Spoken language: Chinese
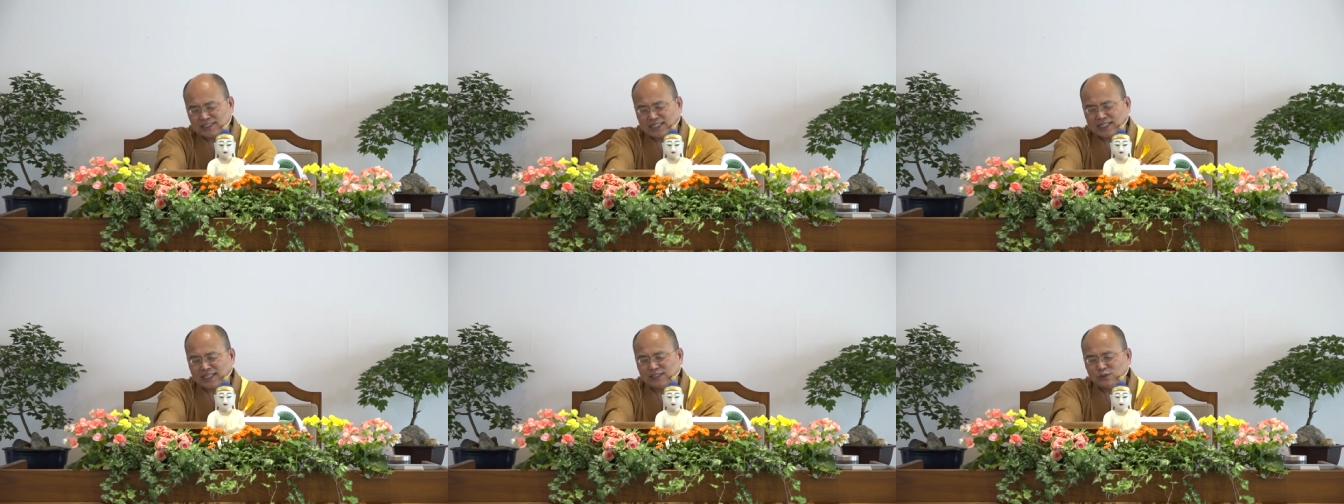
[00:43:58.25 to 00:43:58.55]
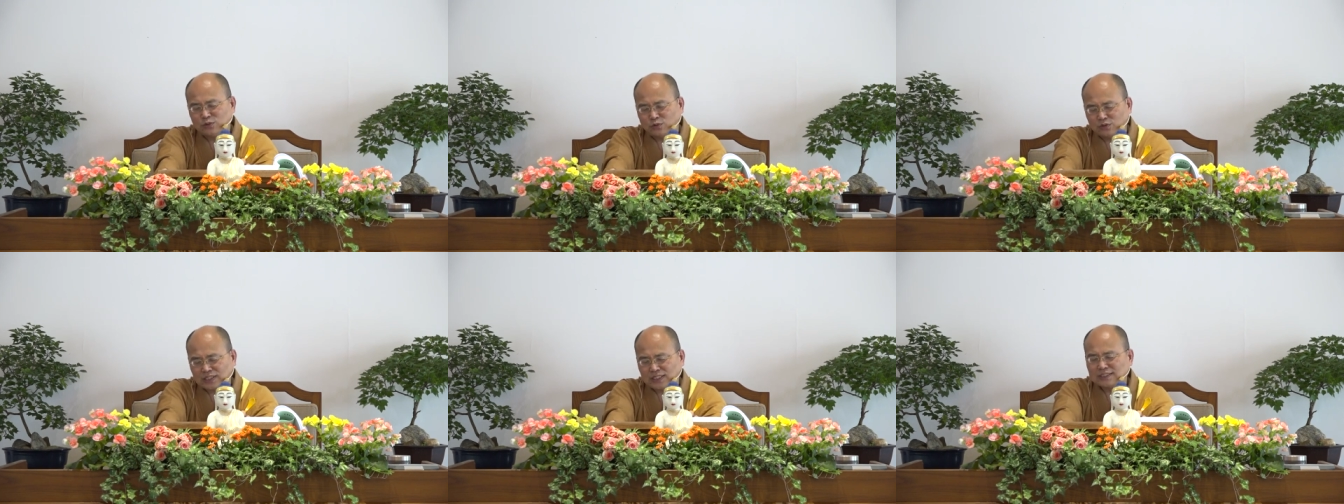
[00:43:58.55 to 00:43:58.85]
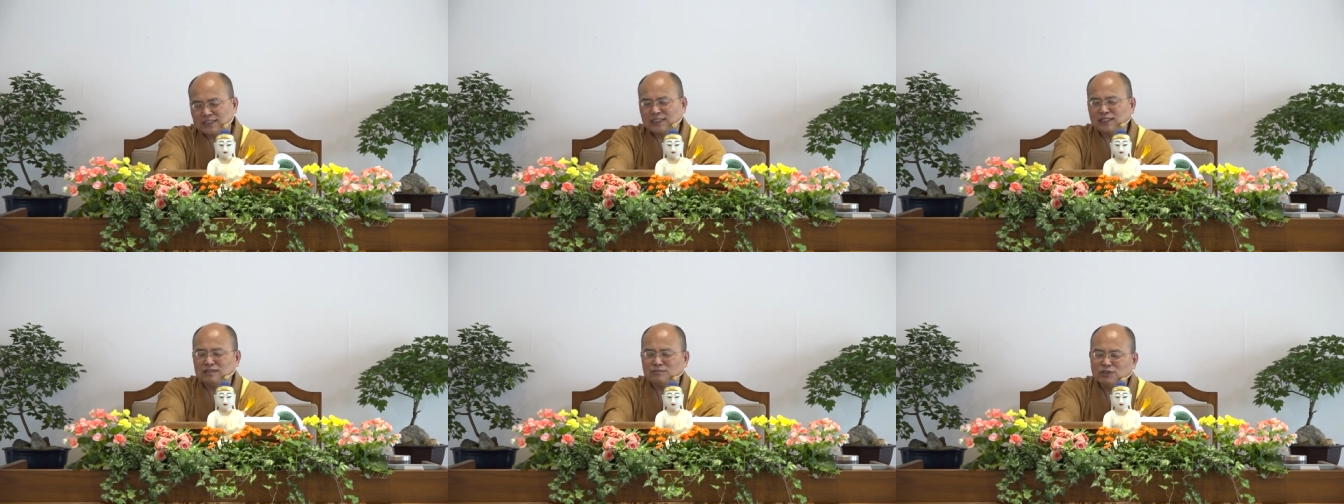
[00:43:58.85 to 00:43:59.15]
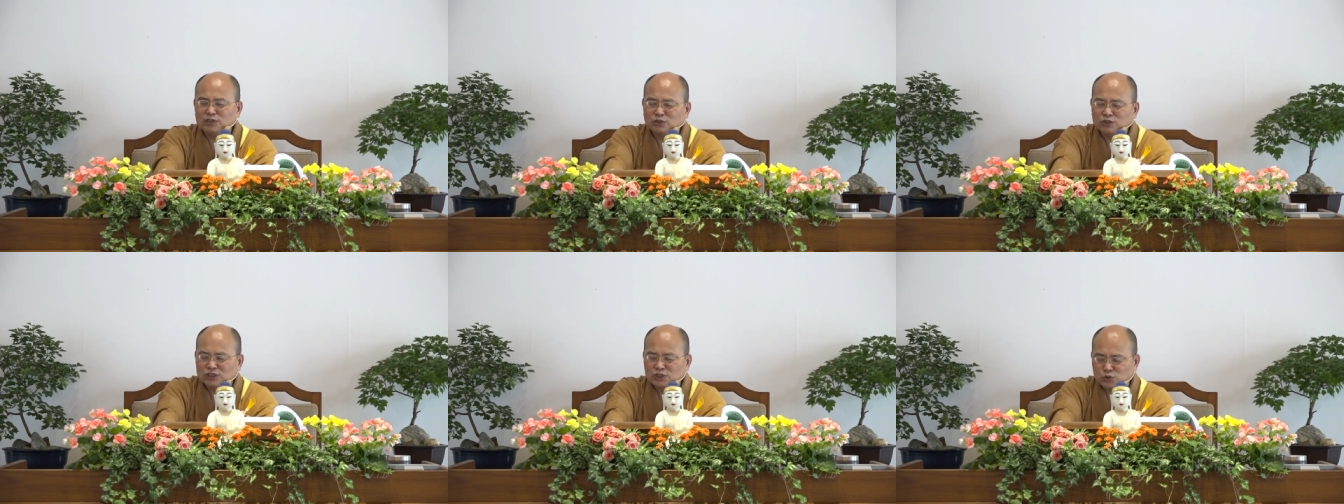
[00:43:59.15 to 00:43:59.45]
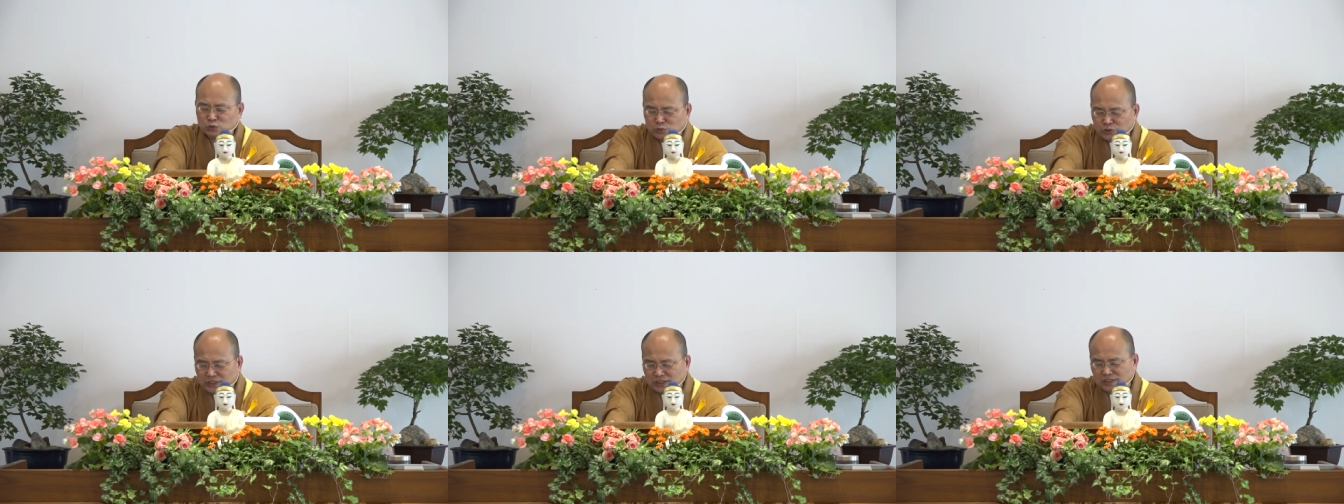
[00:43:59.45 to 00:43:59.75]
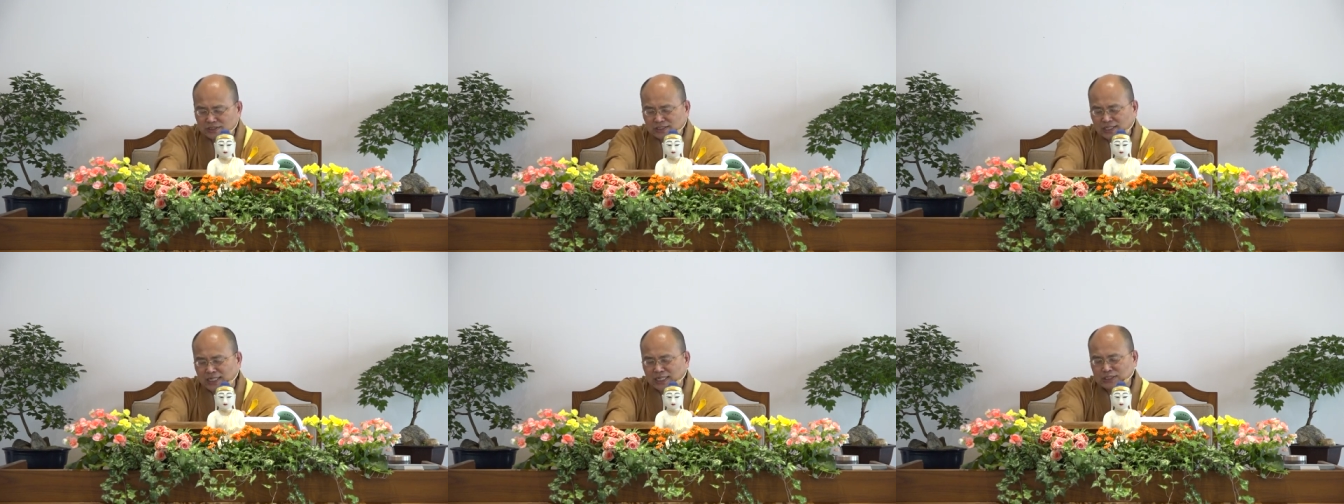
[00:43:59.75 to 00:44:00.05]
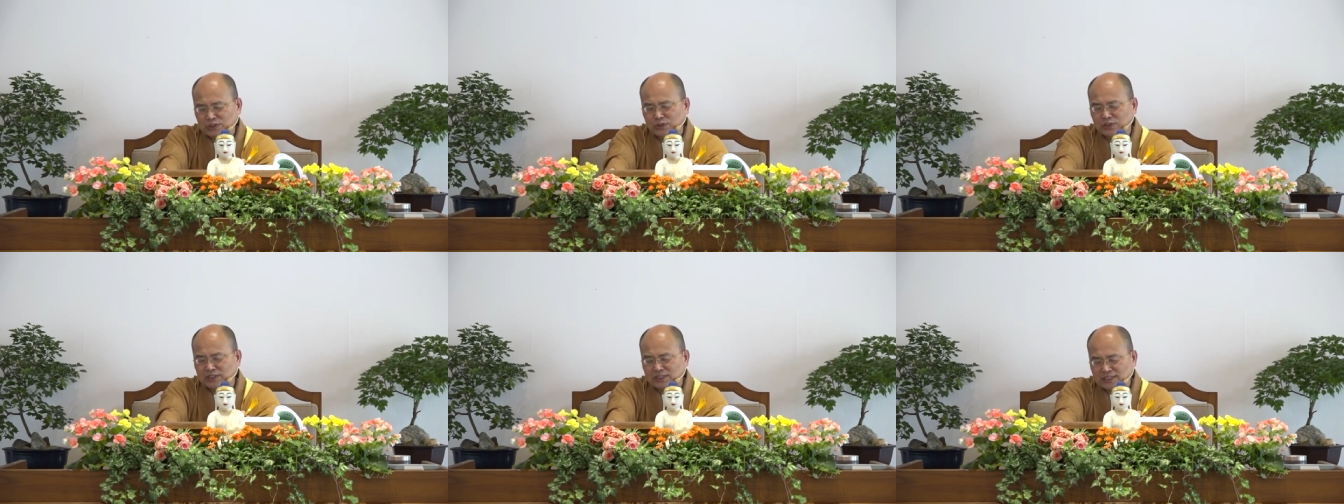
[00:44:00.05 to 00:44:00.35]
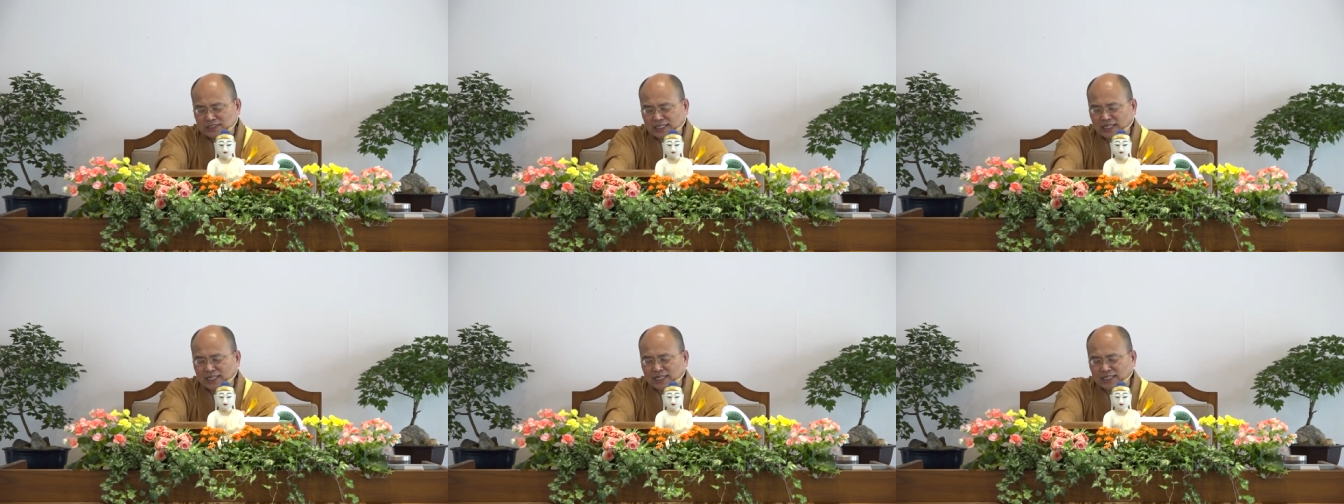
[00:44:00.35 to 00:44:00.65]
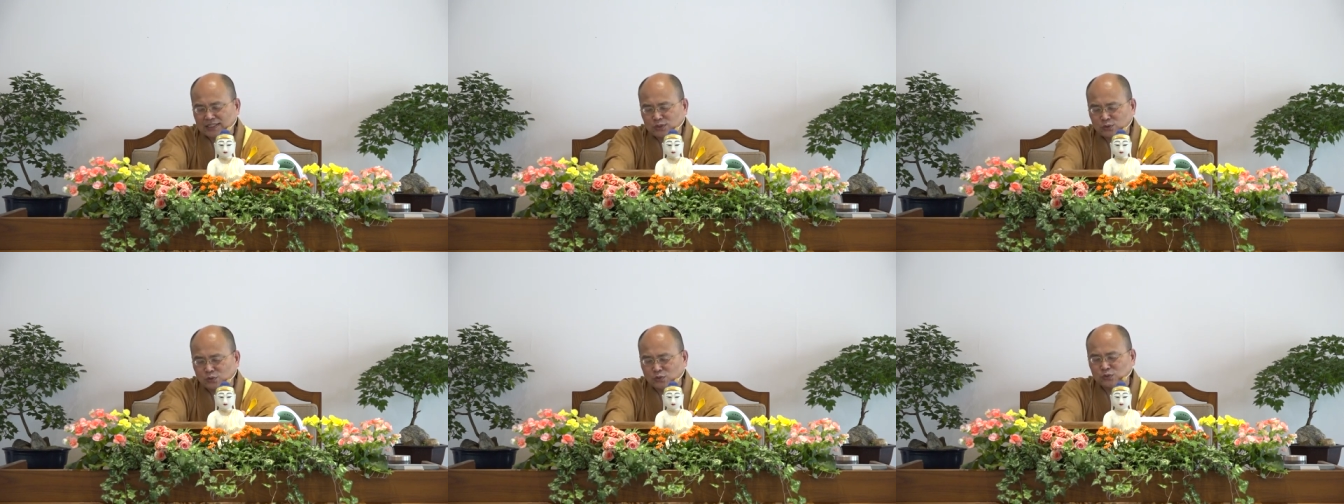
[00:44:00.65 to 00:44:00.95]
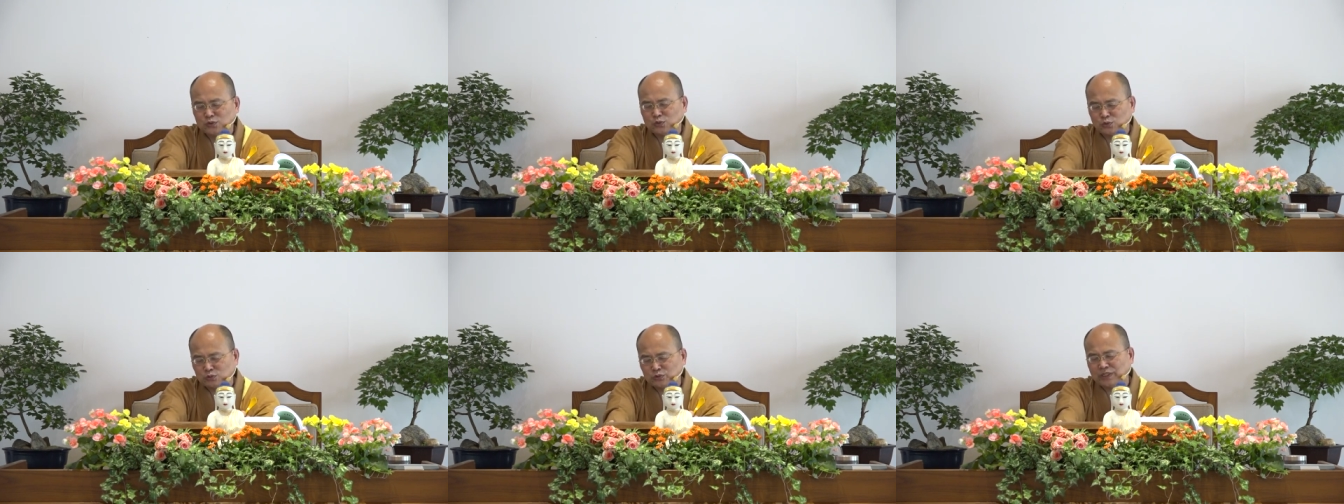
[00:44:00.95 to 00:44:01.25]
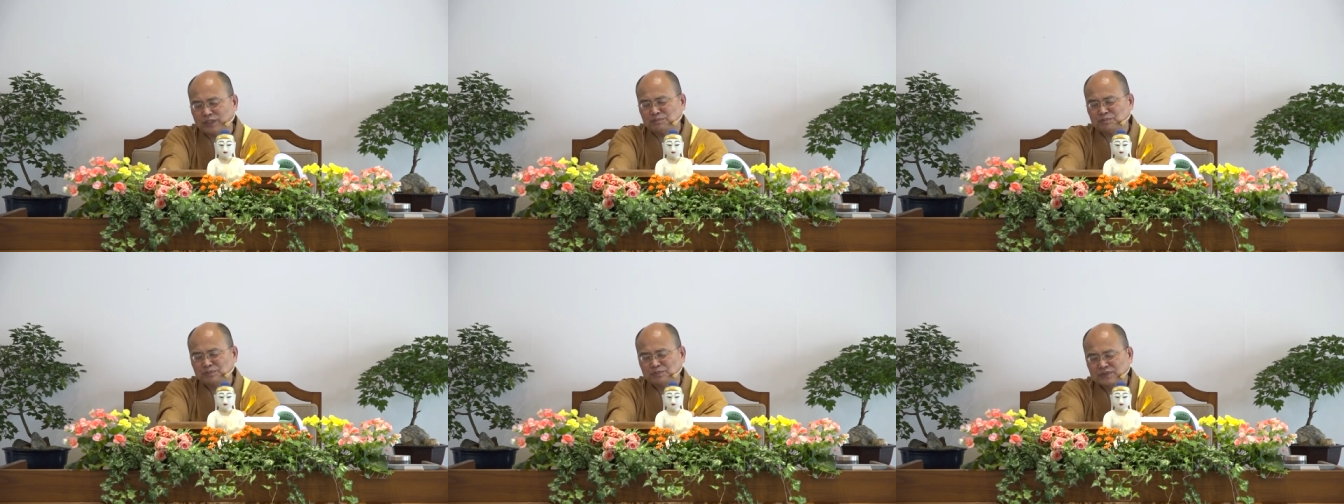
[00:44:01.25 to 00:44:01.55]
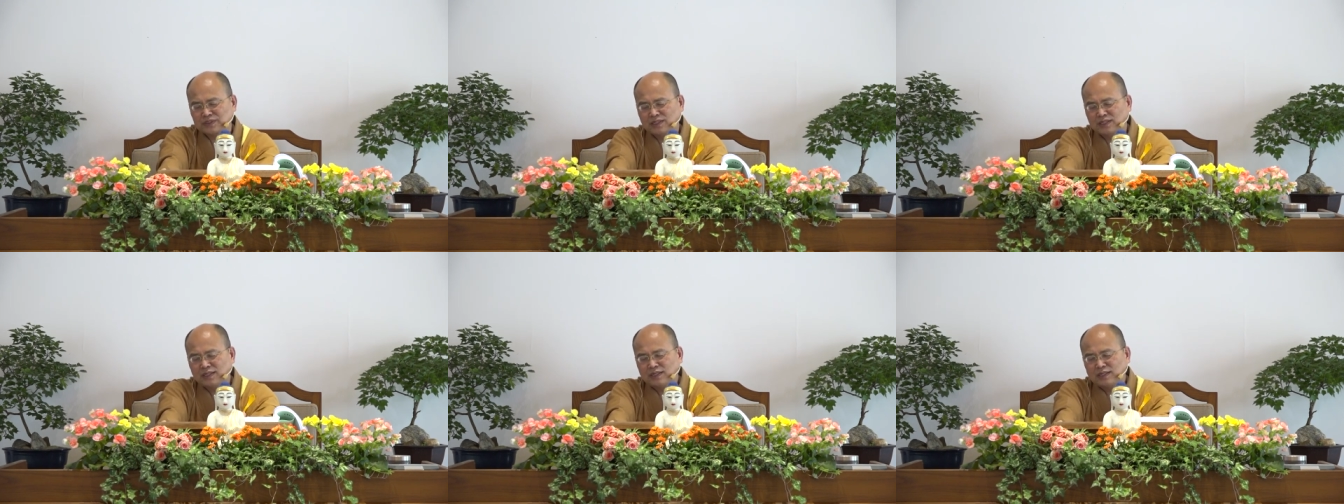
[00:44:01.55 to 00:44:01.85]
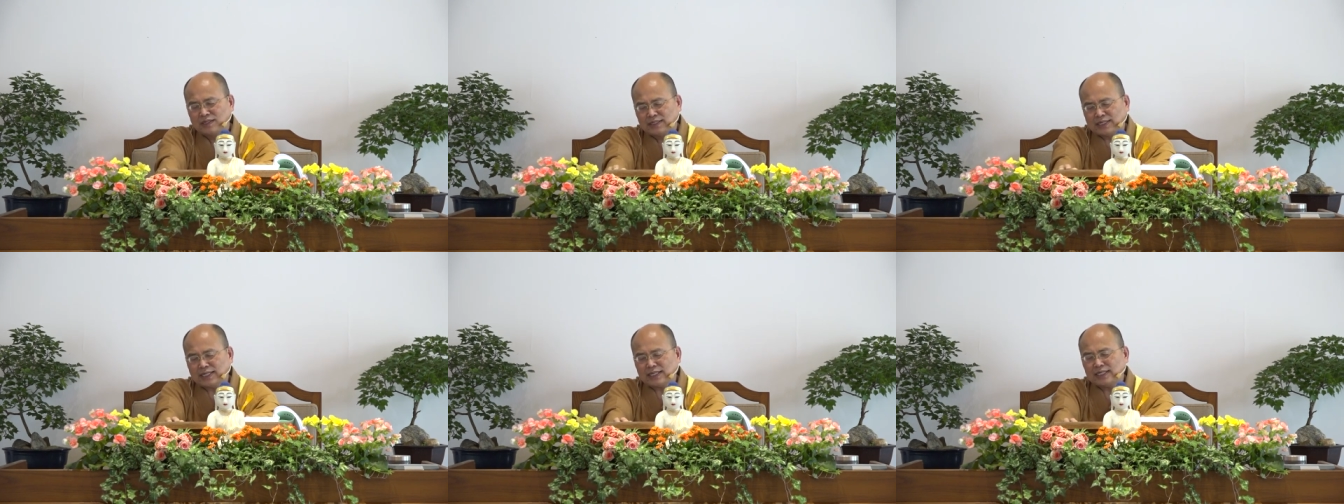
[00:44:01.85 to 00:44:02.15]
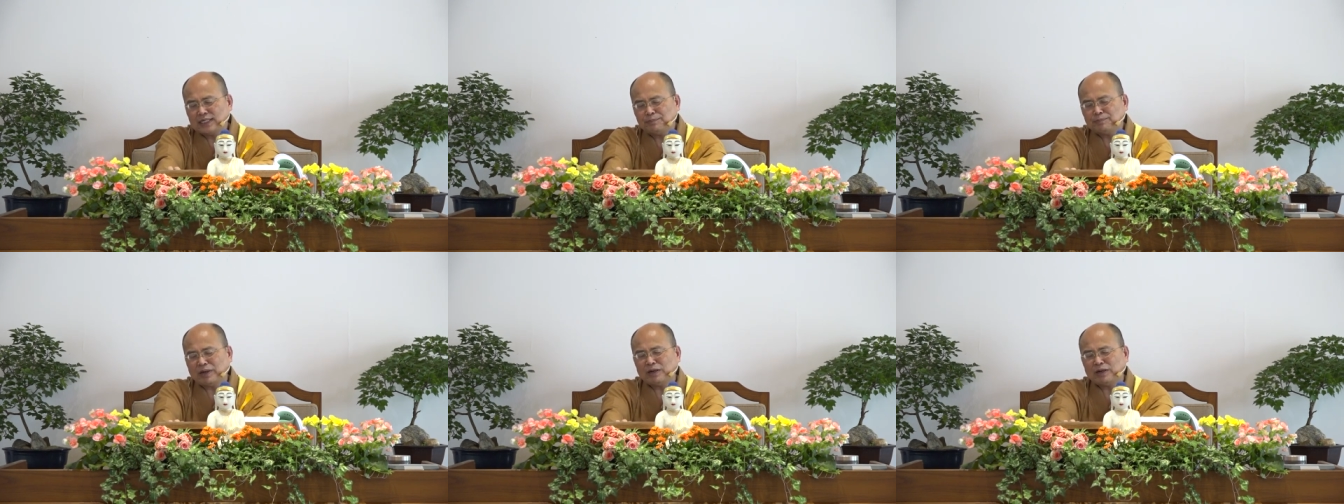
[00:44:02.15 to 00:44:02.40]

迦兰陀，但是它里面都是竹子啊，所以迦兰陀竹远。那一